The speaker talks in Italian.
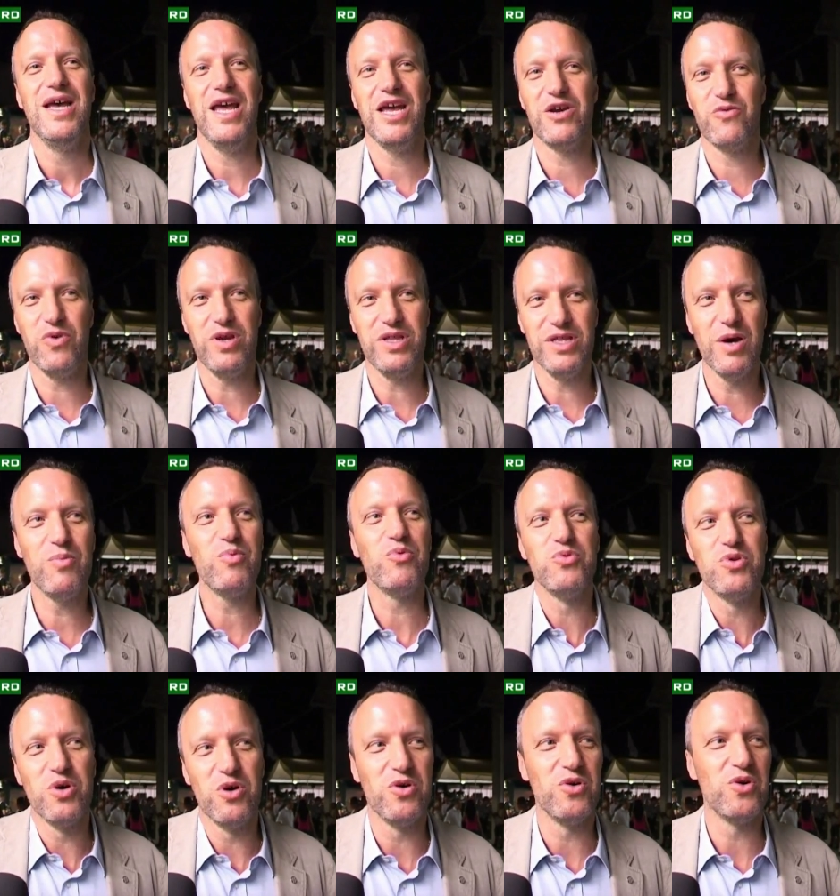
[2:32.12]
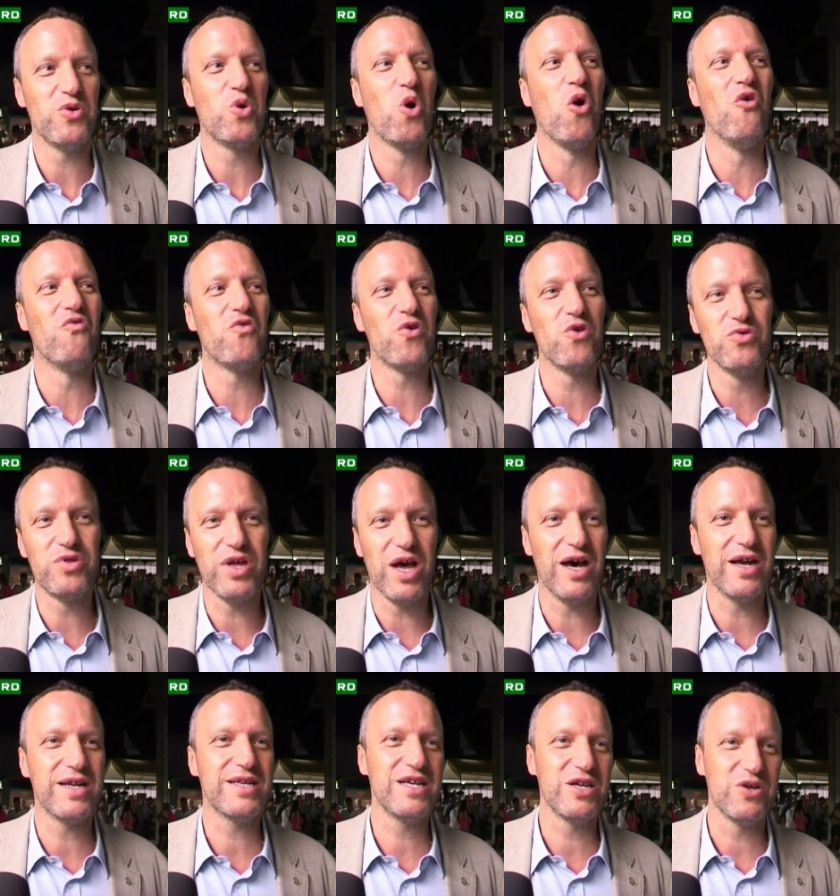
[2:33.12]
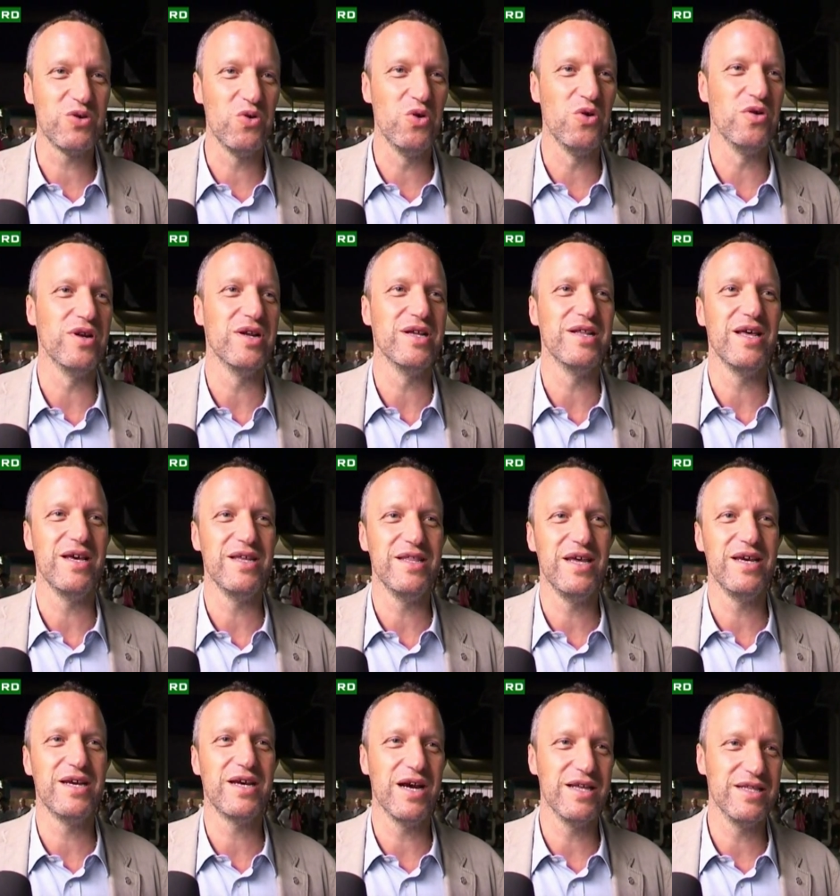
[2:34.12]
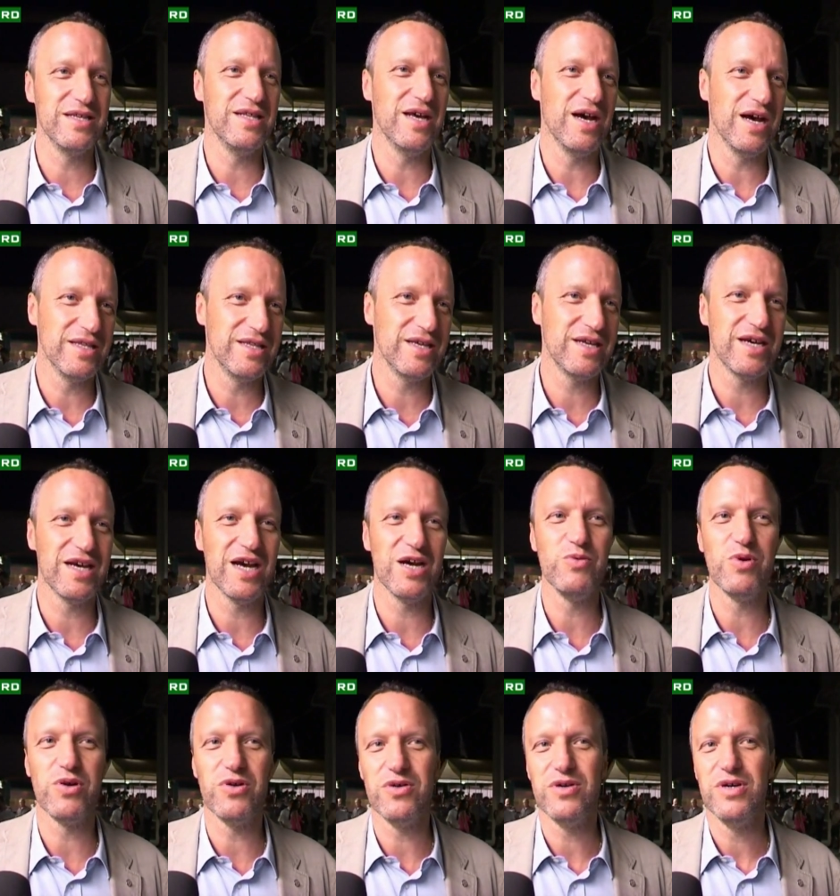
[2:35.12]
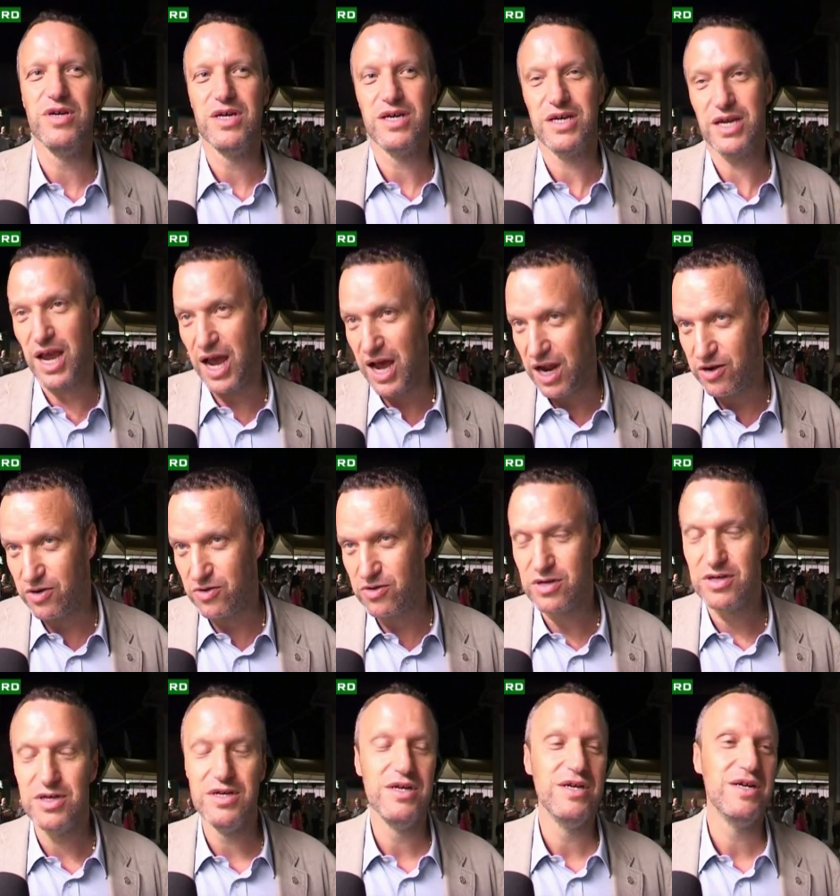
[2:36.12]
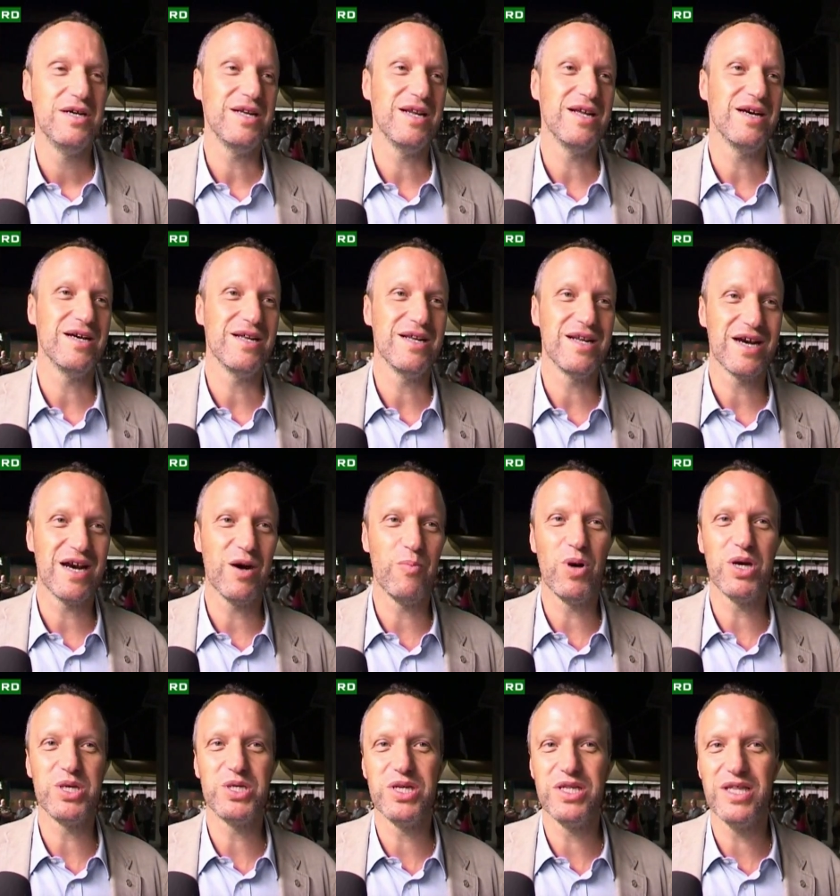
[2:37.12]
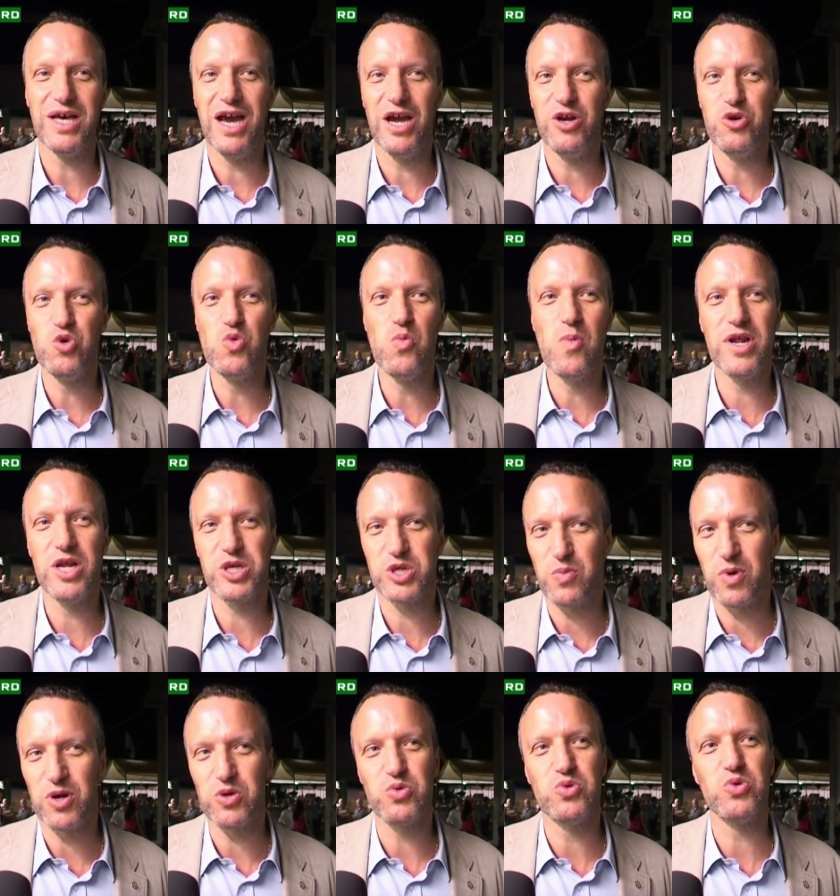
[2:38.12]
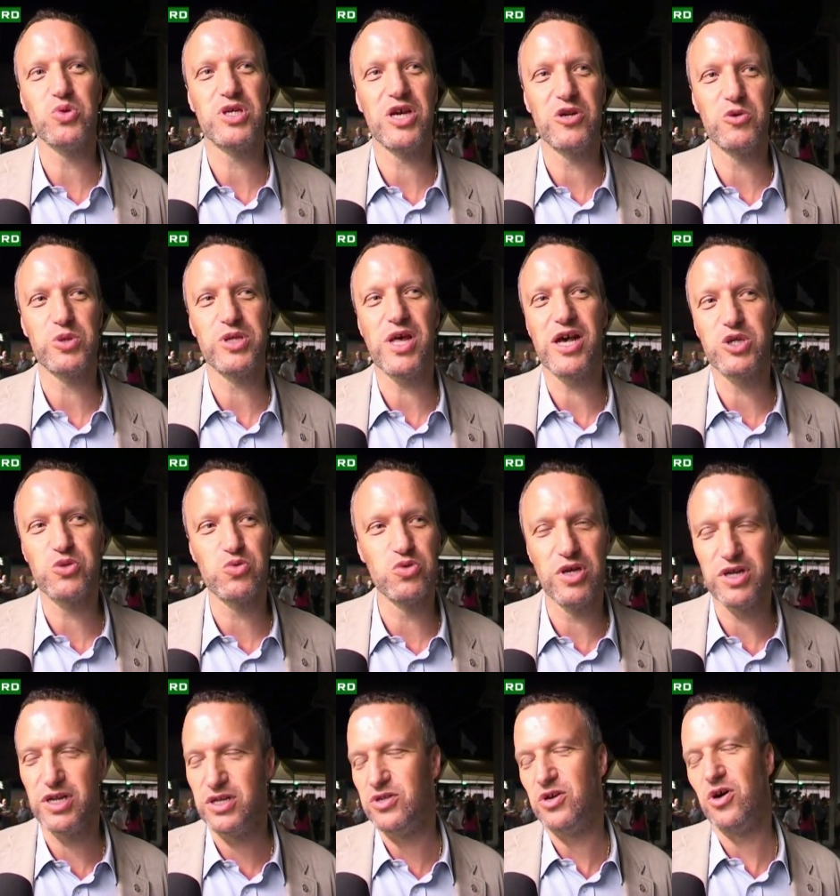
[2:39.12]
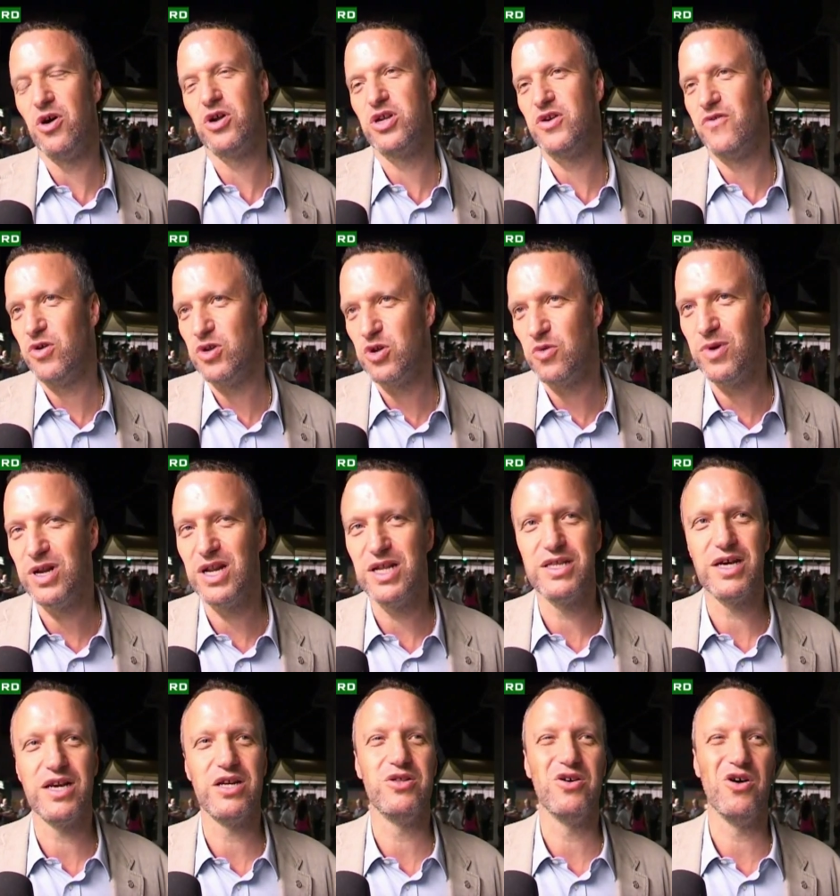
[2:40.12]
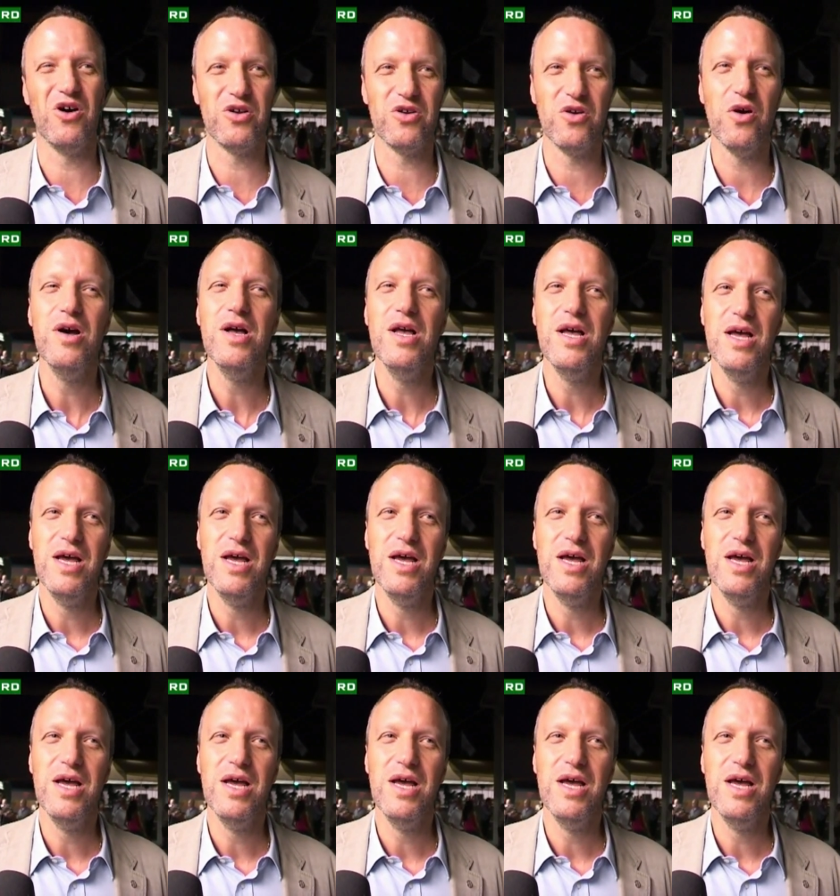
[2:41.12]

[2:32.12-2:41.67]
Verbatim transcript: e quindi appunto confrontarci con dei, dei candidati che, abbiano, che hanno la, la capacità e i numeri e soprattutto sanno stare sul territorio, vogliono bene al territorio